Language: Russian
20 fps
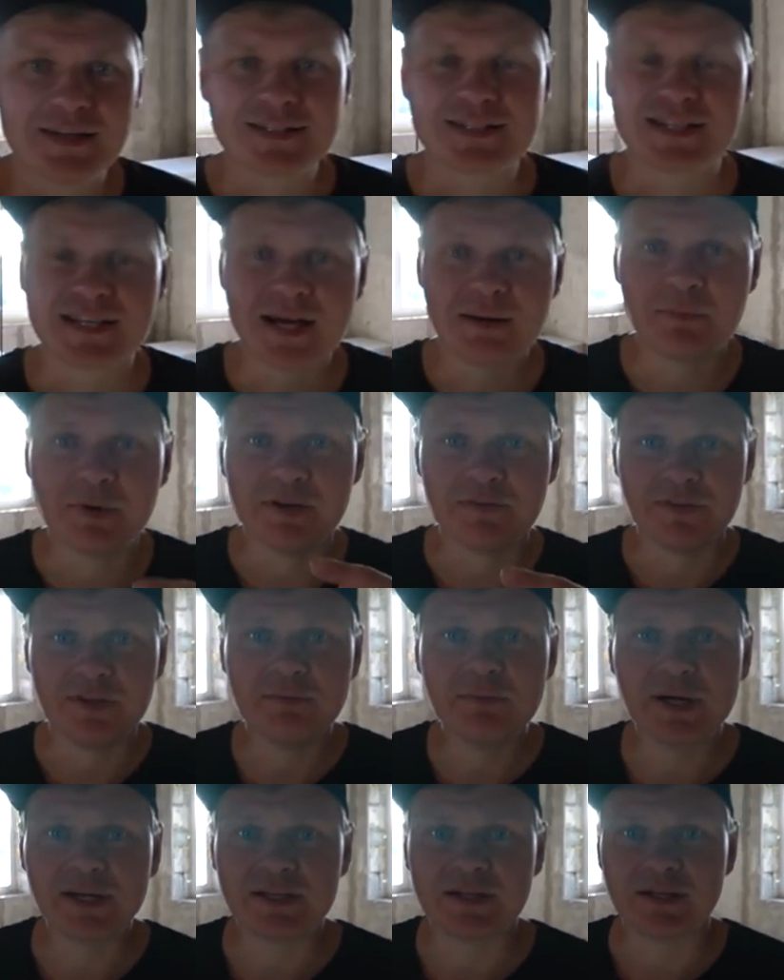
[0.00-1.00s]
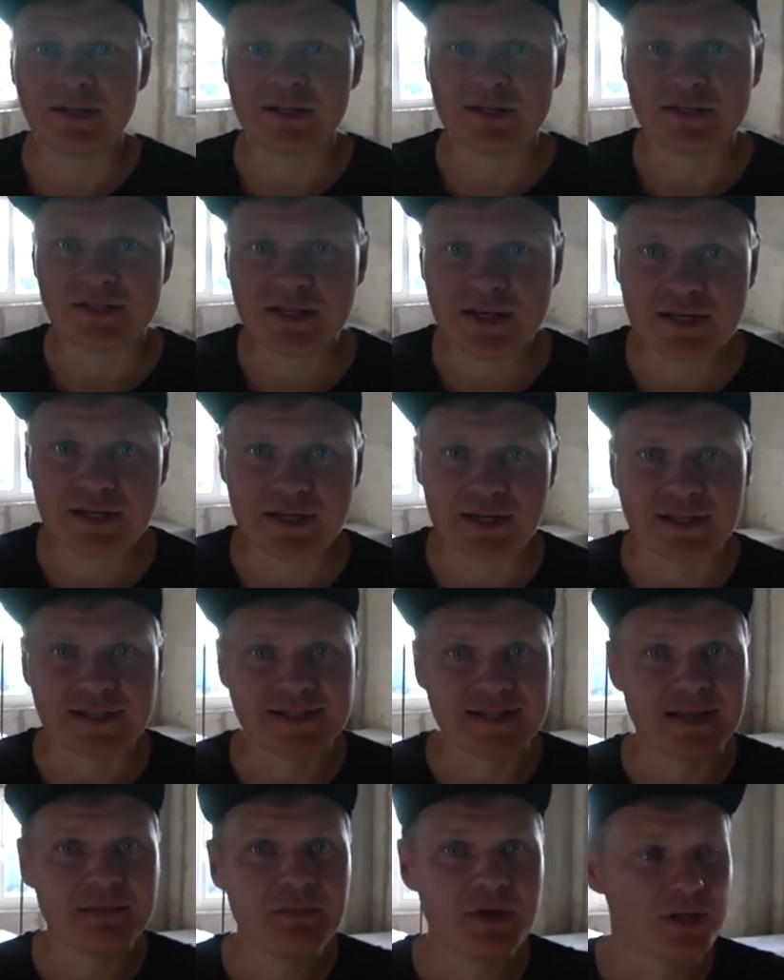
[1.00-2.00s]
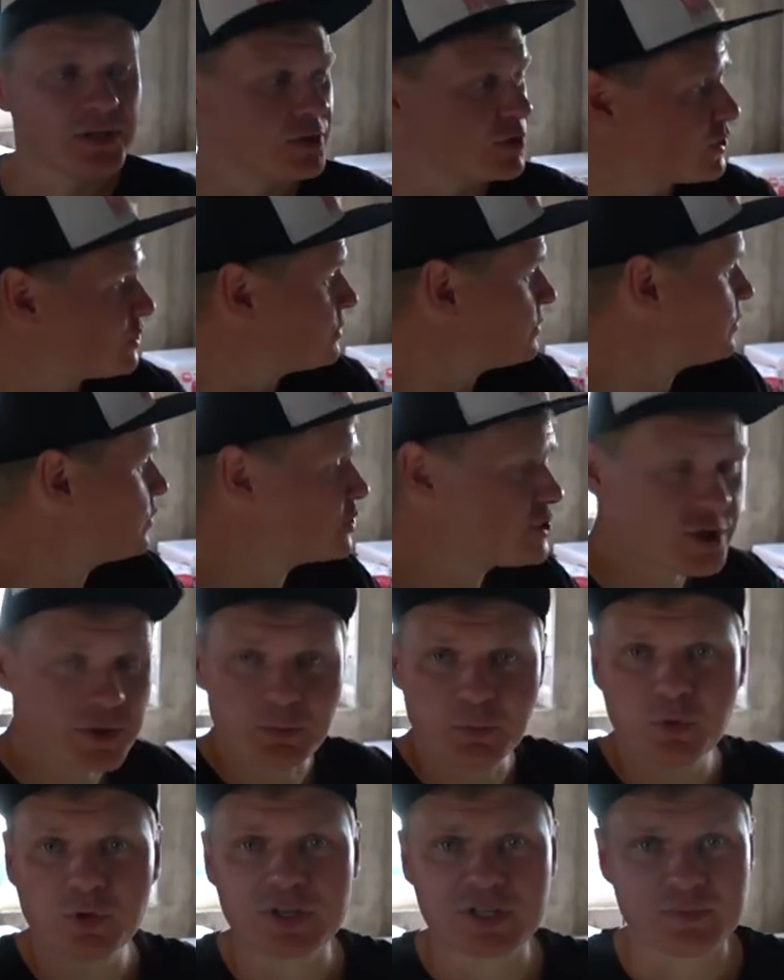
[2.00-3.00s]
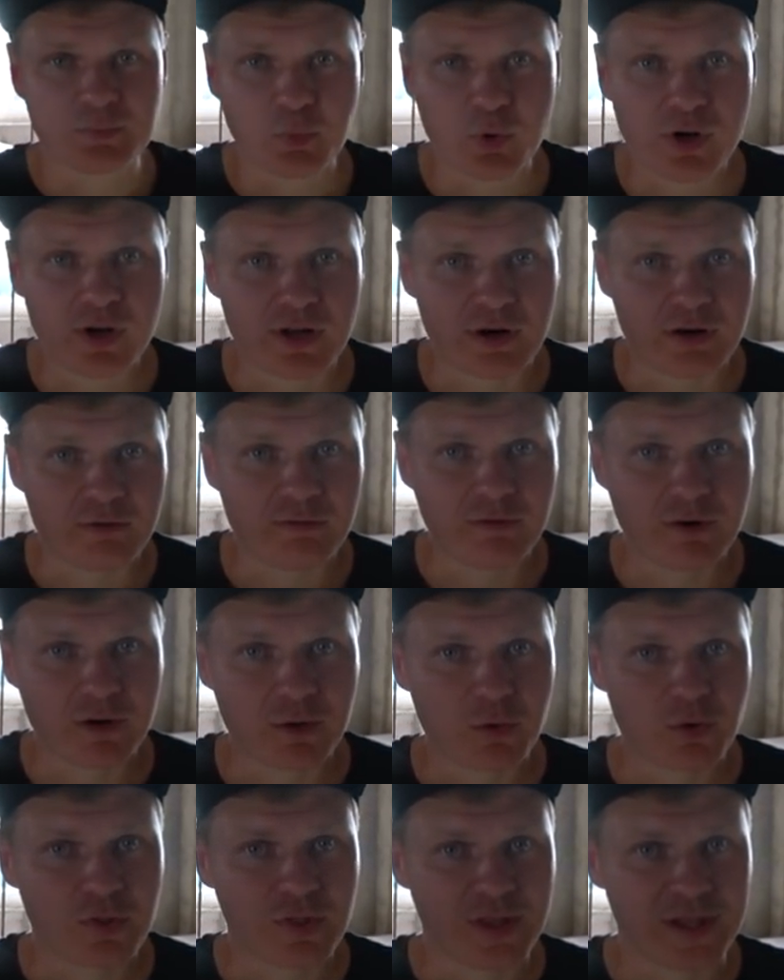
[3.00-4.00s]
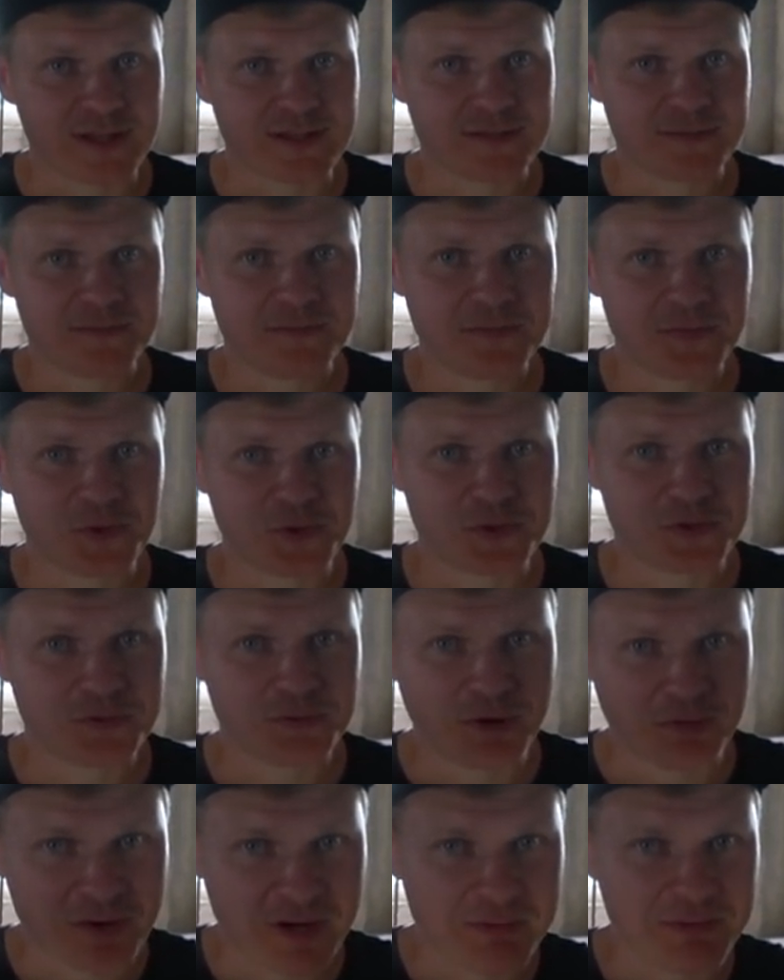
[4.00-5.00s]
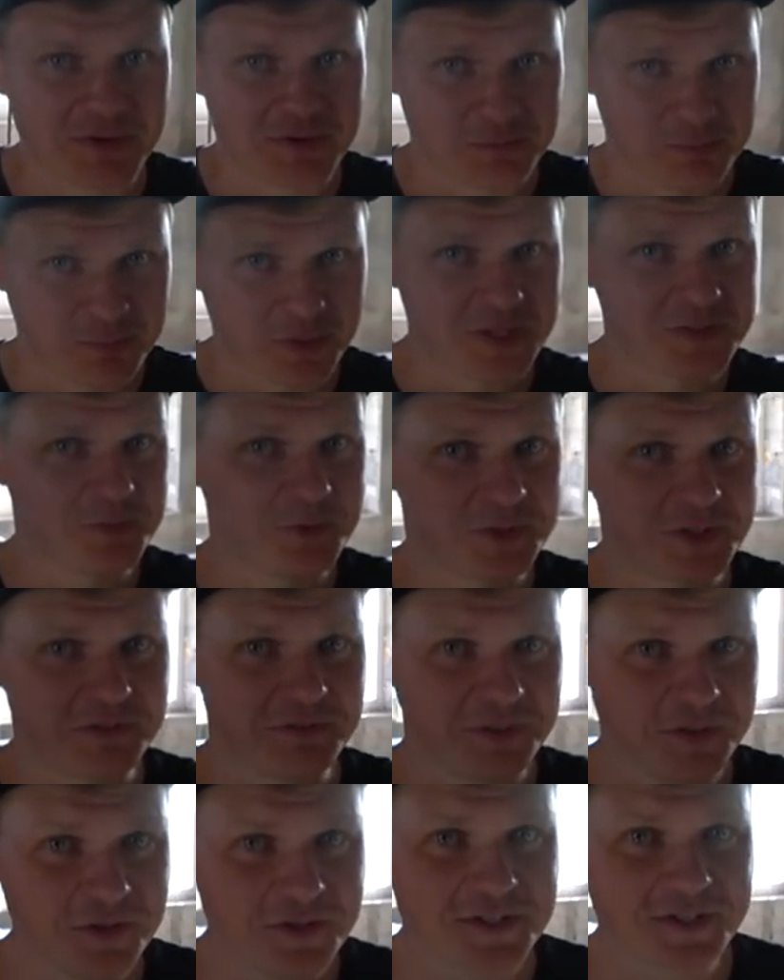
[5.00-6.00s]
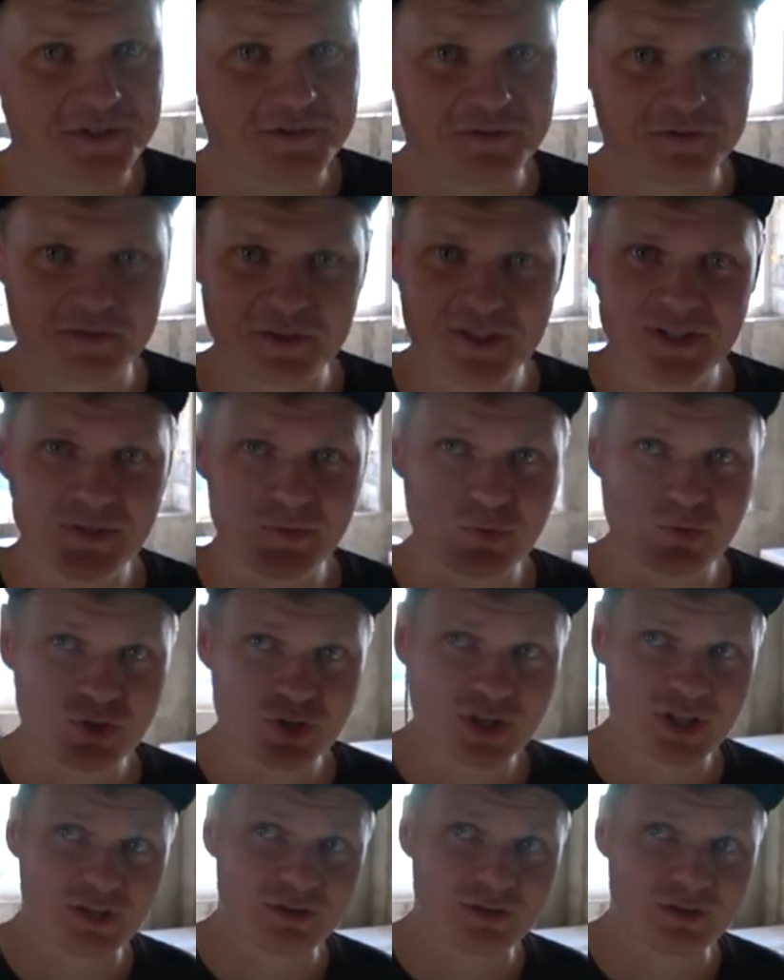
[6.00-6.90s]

Самые внимательные зрители заметят очень много спойлеров вокруг нас. То есть во время просмотра видоса вы уже,